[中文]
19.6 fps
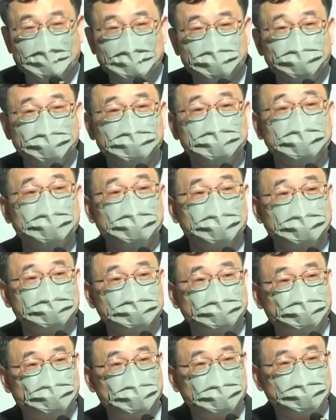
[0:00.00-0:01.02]
对任何
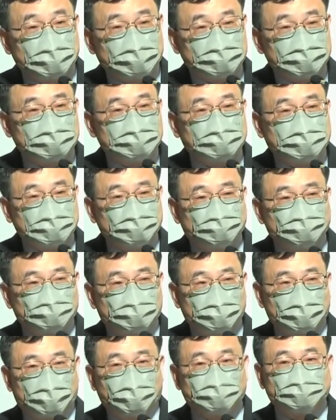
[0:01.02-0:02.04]
宣称自己基督、
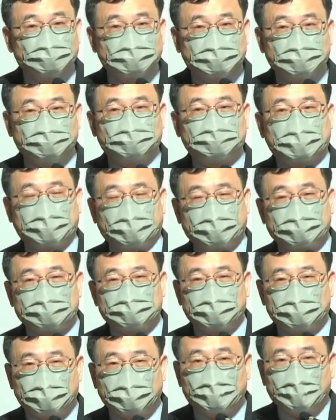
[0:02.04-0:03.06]
会告诉你基督在哪里
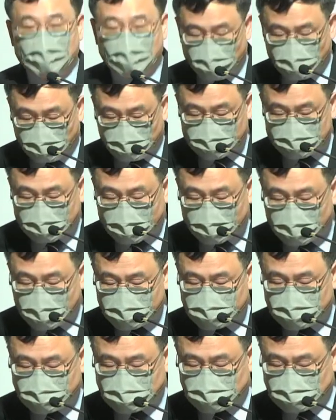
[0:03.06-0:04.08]
的人，我们带一个
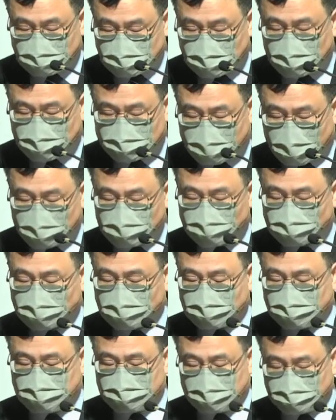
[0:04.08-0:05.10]
谨慎的态度去
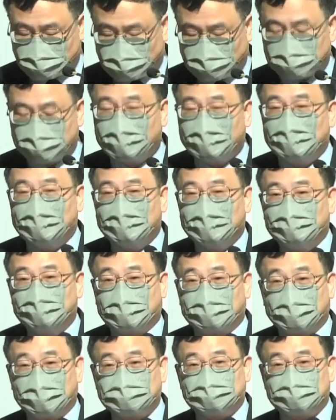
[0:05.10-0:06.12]
检视，
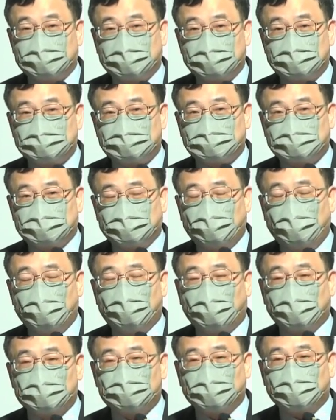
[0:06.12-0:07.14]
把他一些前后
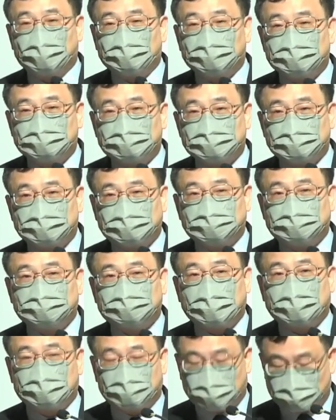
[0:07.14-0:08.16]
矛盾、欺
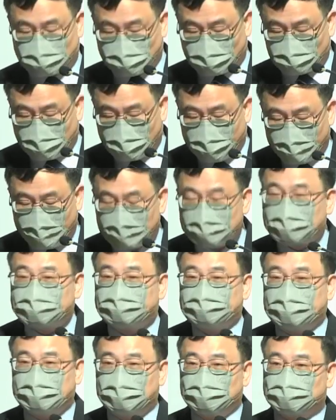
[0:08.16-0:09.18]
诈人的手段要
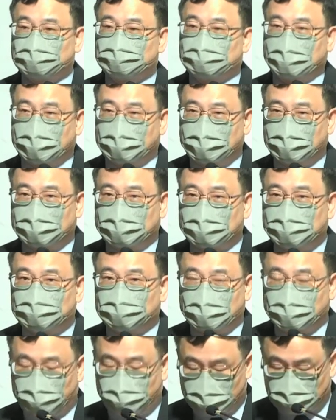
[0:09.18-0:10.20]
揭露出来，让更多
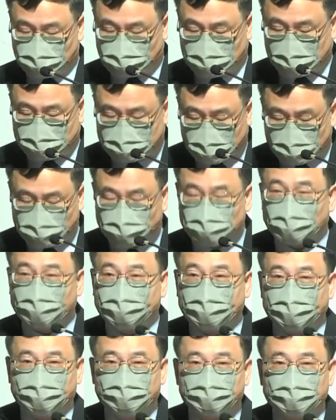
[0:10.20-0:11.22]
人不会上当受
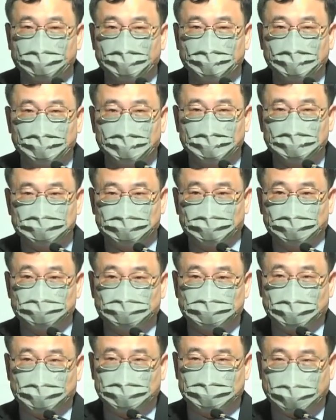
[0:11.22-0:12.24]
骗。所以，我们
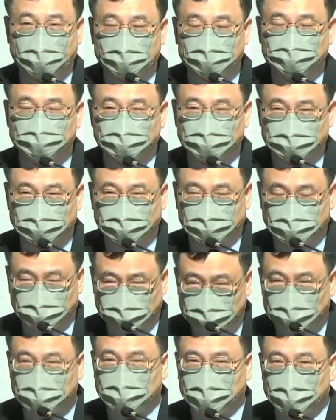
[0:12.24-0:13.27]
需要个态度是谨
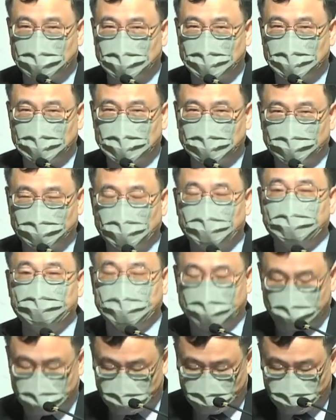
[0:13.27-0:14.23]
慎的分辨。